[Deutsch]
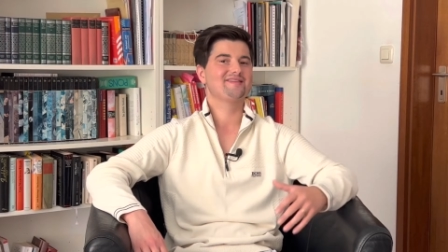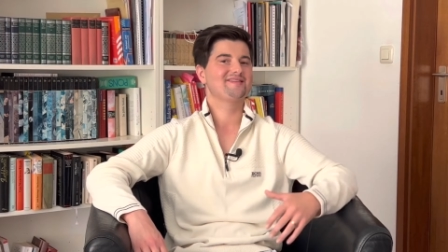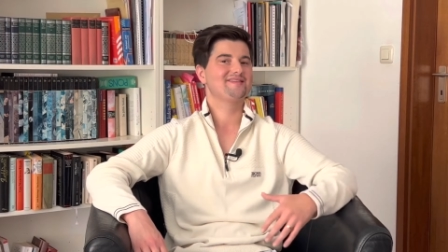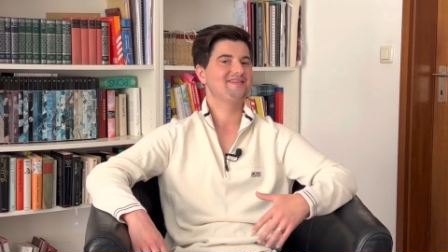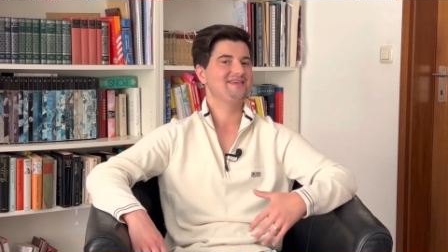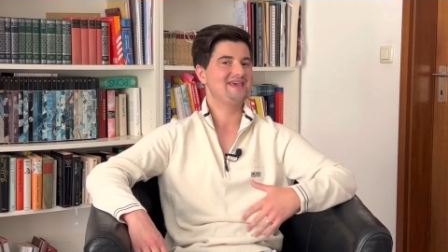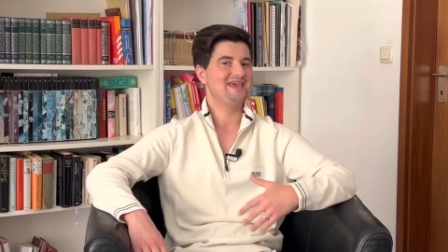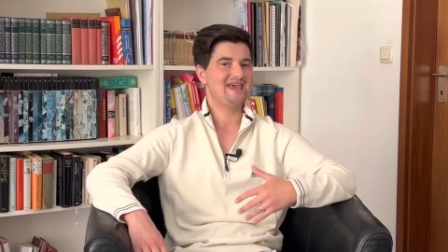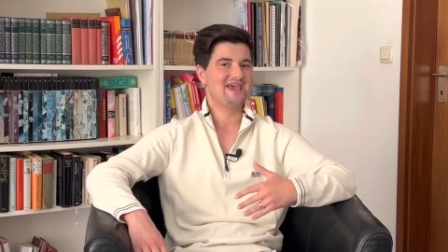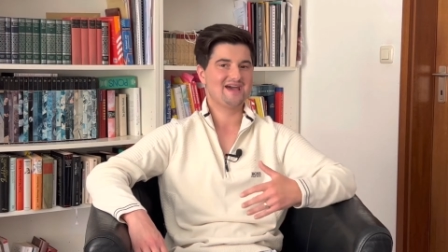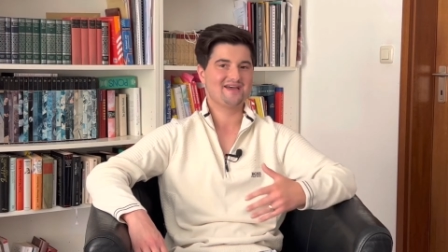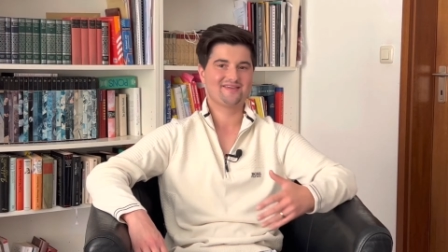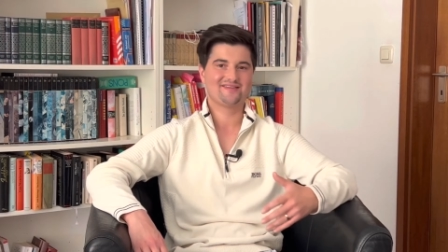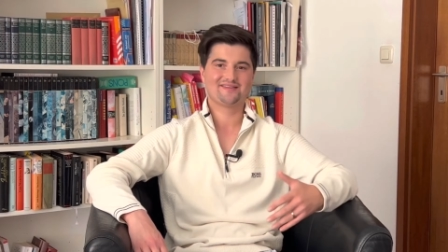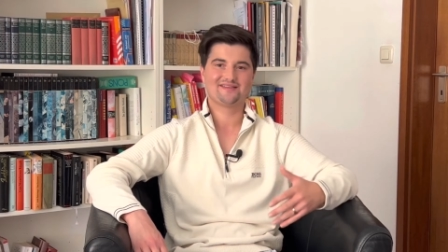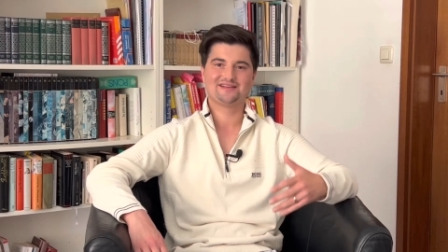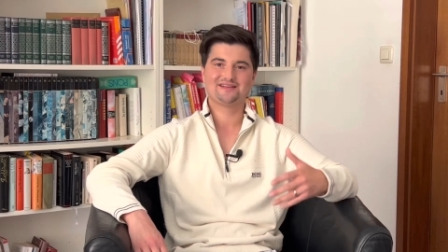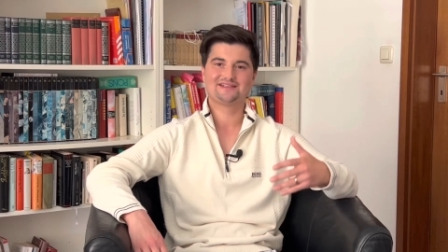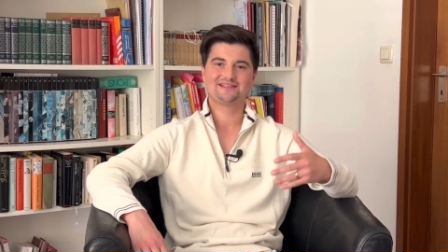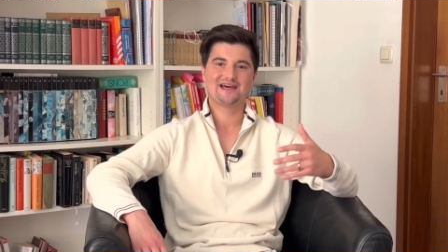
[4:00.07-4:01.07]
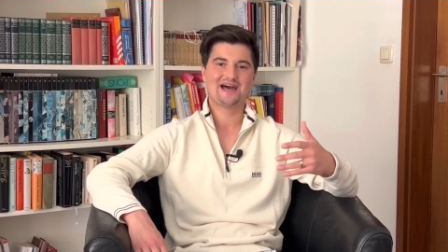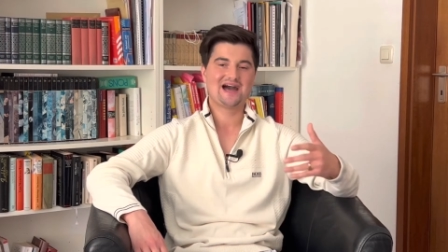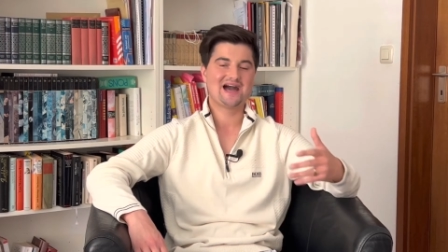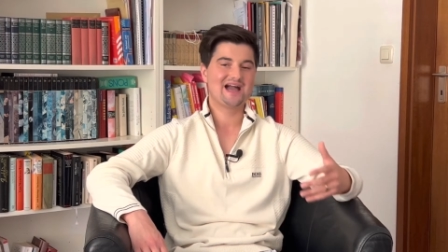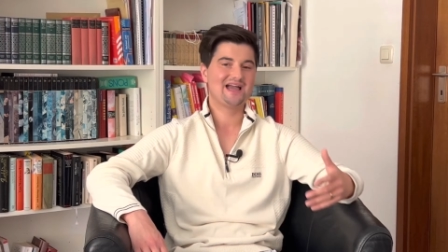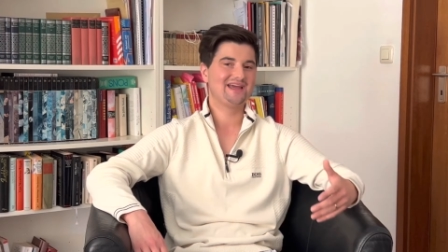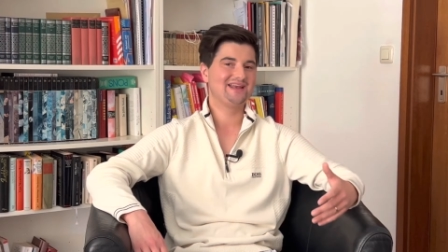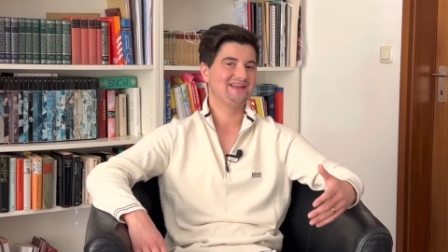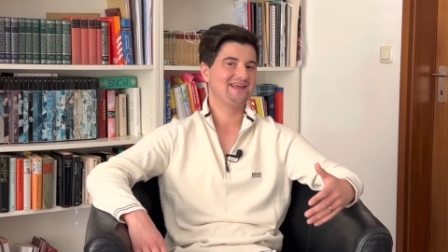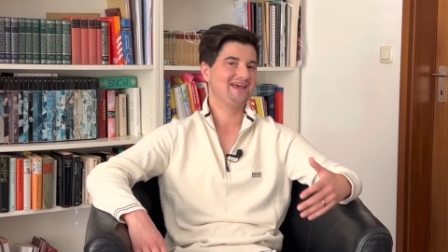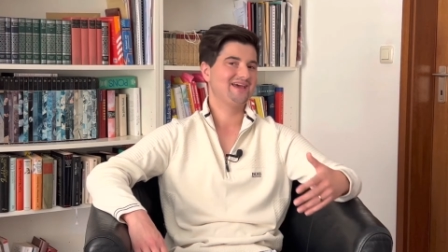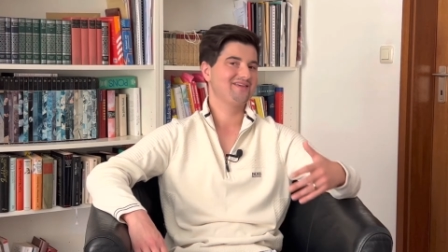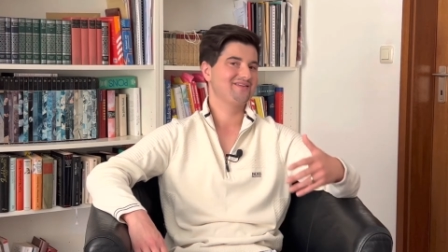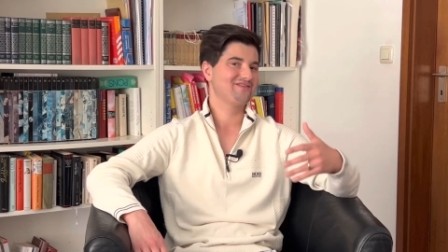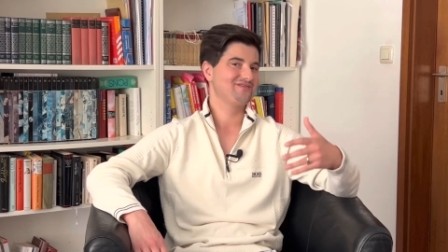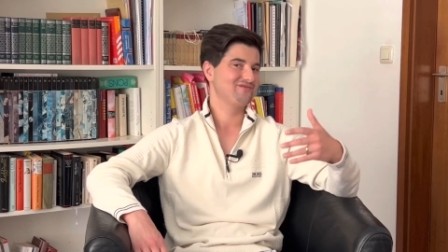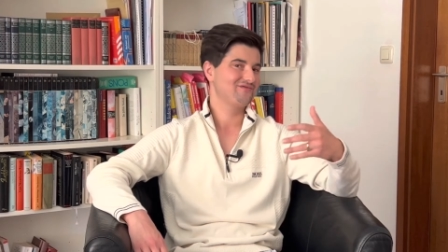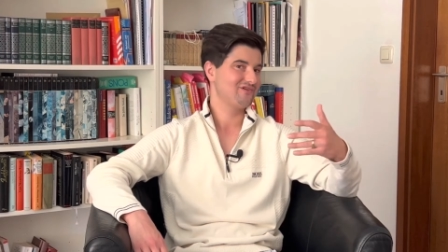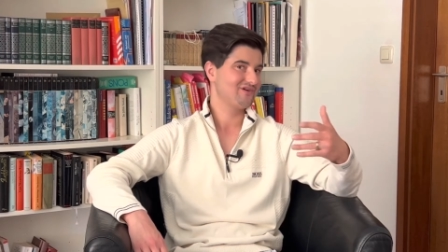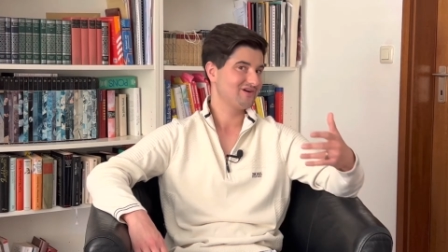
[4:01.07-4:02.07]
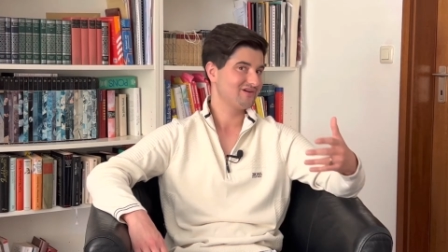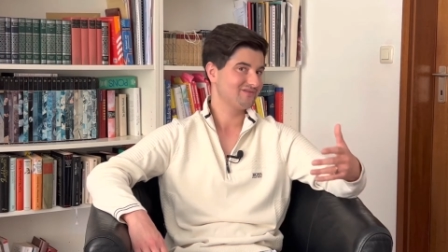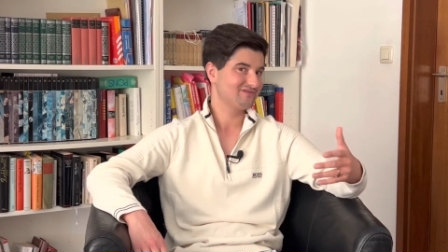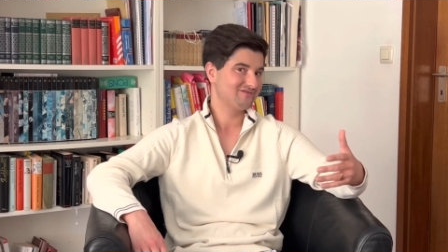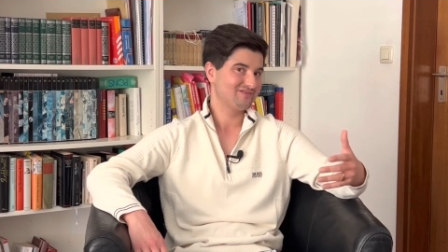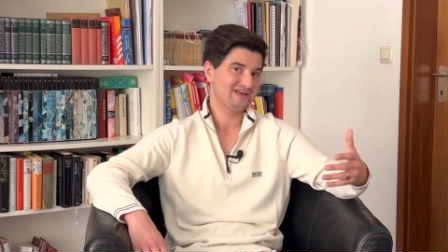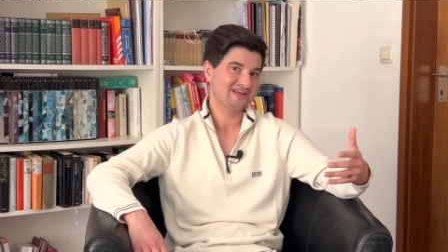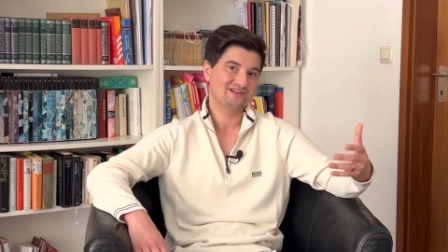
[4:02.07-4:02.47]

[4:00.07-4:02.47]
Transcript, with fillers: dass es die ersten Tage, die ersten Wochen,